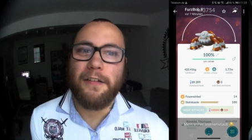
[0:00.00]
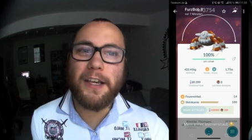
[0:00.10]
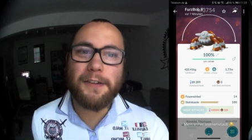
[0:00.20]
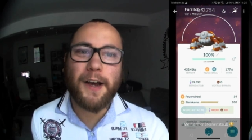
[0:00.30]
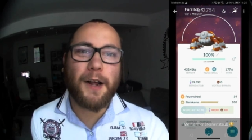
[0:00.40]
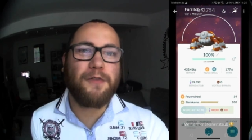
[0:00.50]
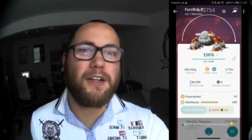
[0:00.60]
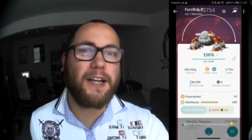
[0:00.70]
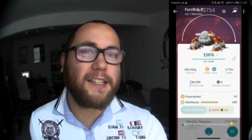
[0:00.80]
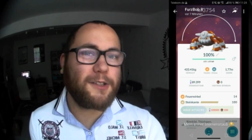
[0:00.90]
Ich werde einfach
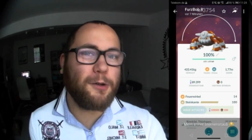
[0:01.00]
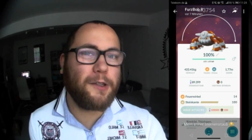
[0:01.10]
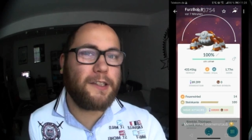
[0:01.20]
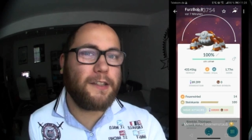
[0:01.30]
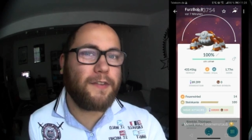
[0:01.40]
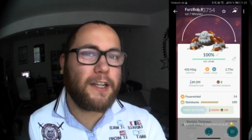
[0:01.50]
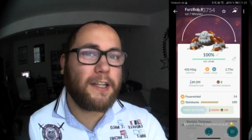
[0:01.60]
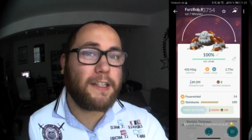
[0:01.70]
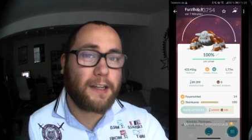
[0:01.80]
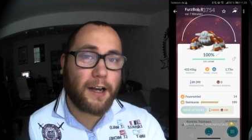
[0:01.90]
das hochziehen, wenn ich
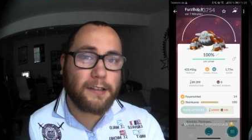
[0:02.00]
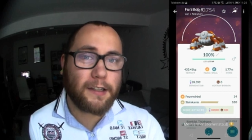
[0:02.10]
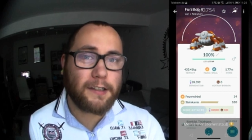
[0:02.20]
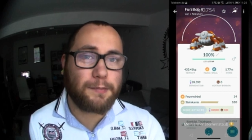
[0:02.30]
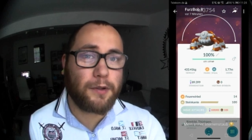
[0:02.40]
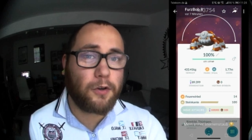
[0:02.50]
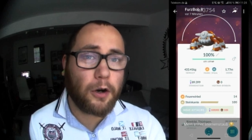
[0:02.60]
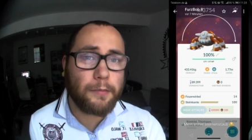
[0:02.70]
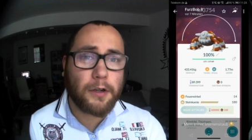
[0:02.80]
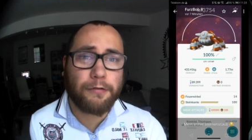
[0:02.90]
nichts anderes
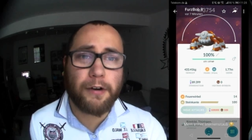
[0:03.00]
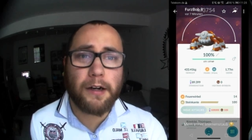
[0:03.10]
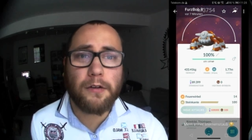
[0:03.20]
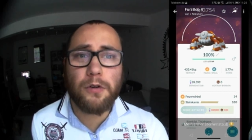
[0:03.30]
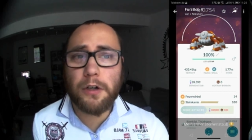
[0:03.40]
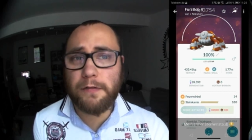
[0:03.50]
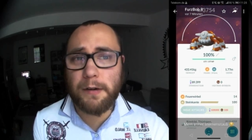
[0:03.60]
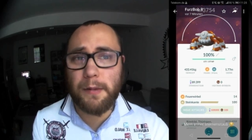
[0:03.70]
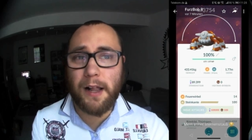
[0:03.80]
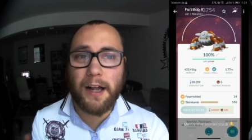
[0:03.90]
bekomme oder fange
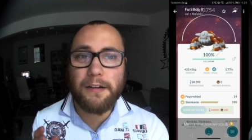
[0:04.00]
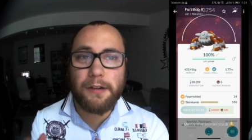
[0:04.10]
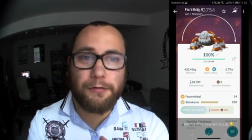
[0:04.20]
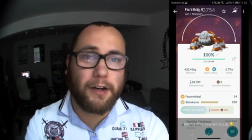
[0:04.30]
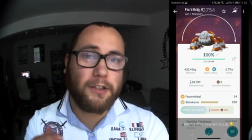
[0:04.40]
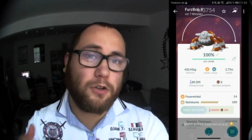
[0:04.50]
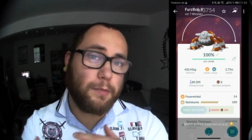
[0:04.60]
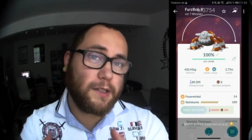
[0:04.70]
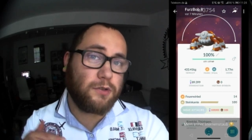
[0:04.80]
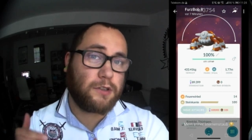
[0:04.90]
irgendwann mal an, die vielleicht doch
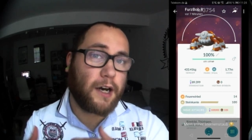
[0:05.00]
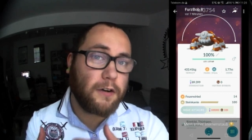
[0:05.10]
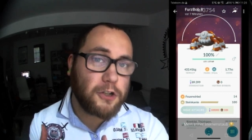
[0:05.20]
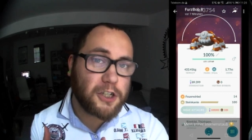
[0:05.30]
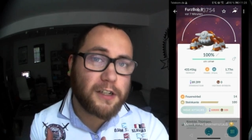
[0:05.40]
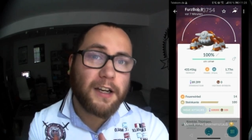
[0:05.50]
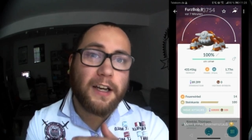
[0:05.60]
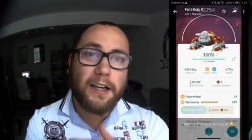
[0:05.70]
mal zu tauschen,